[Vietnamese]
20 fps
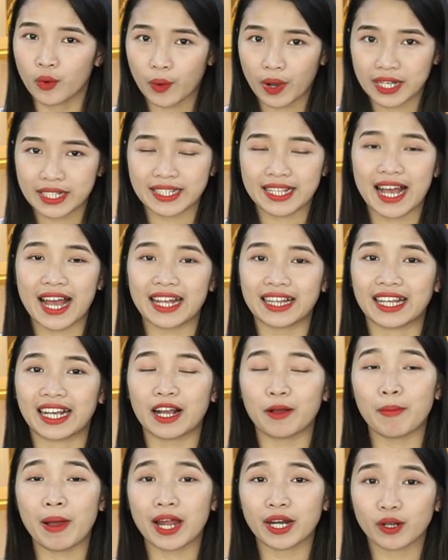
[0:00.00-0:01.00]
Ngoài ra thì
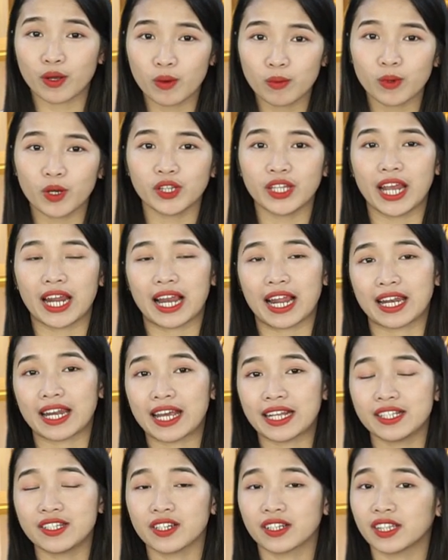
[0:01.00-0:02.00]
các bạn cũng có thể là
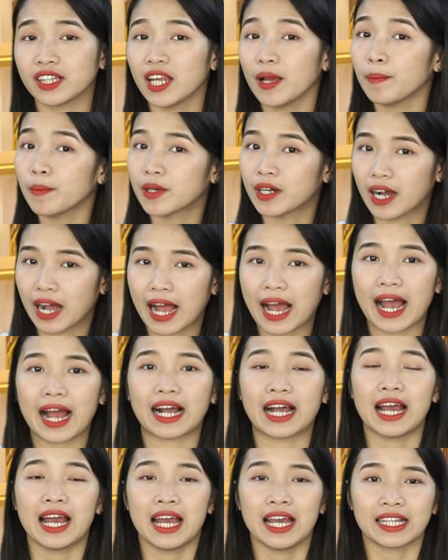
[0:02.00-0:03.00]
đến trực tiếp cửa
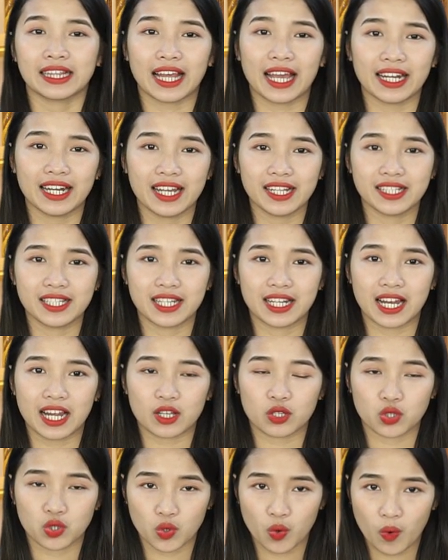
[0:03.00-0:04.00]
hàng tại địa chỉ
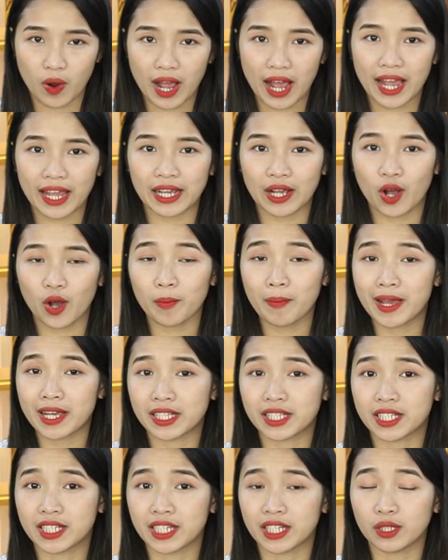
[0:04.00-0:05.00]
là số 2 ngõ
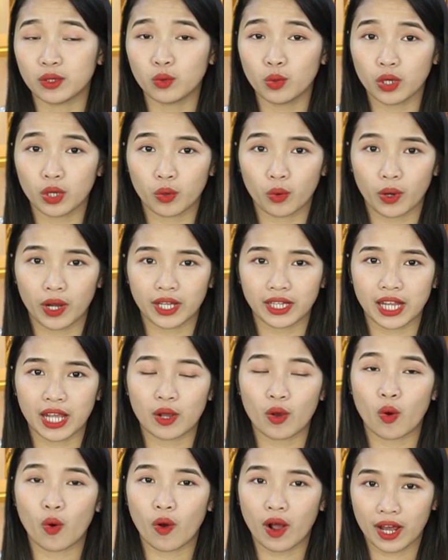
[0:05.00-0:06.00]
79 Thụy Khuê
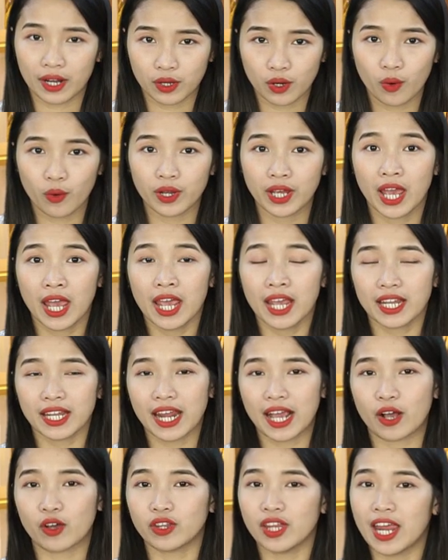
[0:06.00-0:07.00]
Tây Hồ Hà Nội
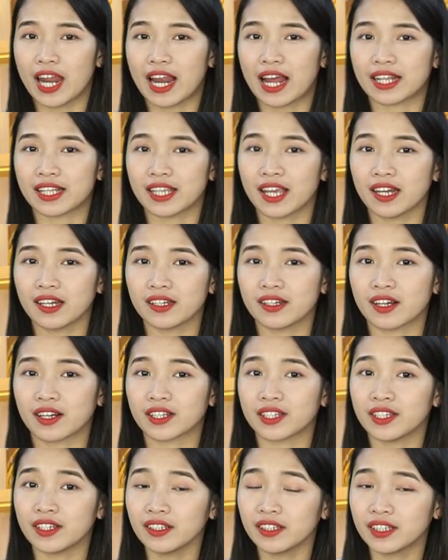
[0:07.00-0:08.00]
để có thể là nhận được
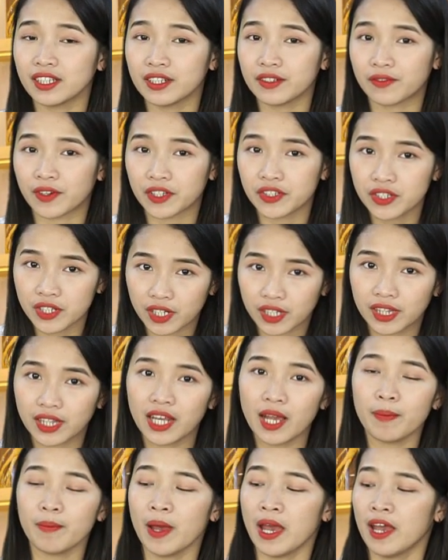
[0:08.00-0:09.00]
những tư vấn trực
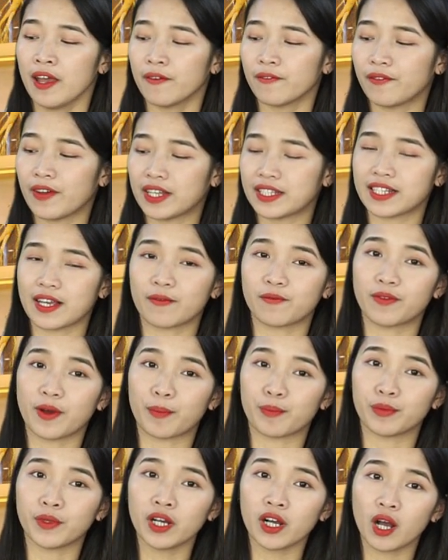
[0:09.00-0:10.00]
tiếp về sản
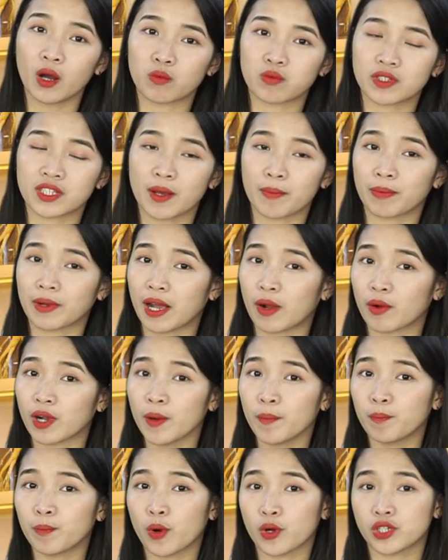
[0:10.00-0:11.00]
phẩm nước hồng sâm cao
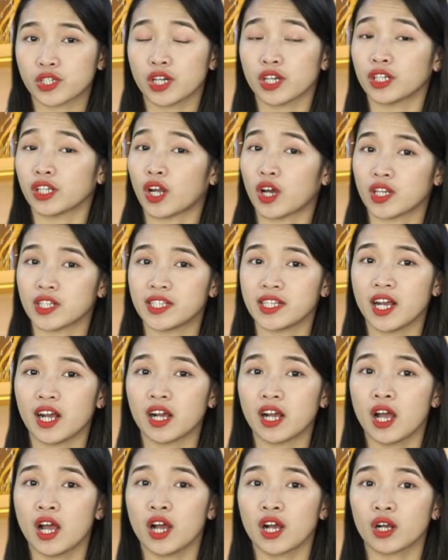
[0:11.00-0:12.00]
cấp Pochon nói
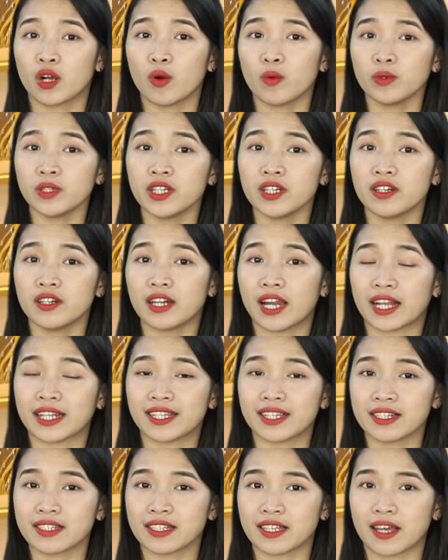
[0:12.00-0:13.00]
riêng cũng như là
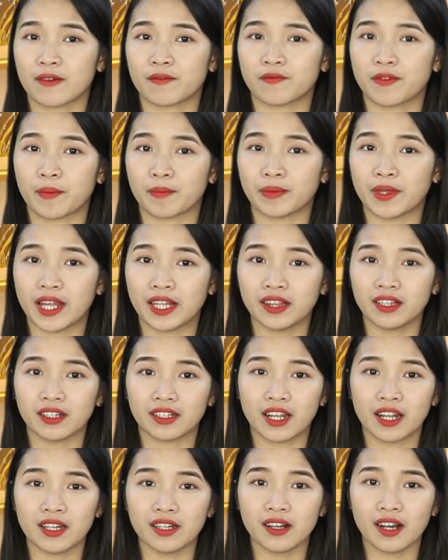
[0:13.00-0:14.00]
những sản phẩm đến
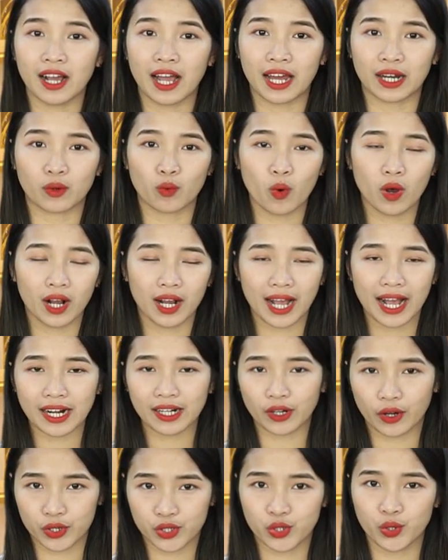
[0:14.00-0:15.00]
từ đất nước Hàn Quốc
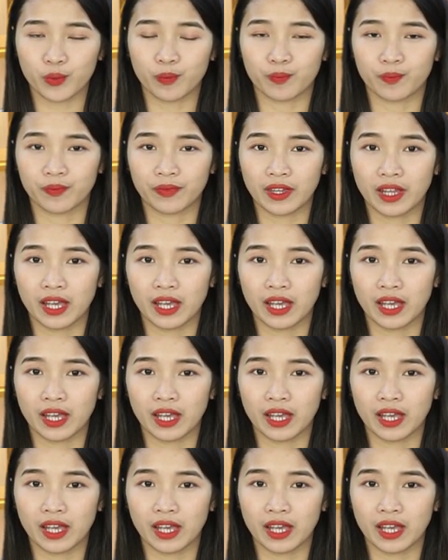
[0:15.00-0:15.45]
khác nói chung.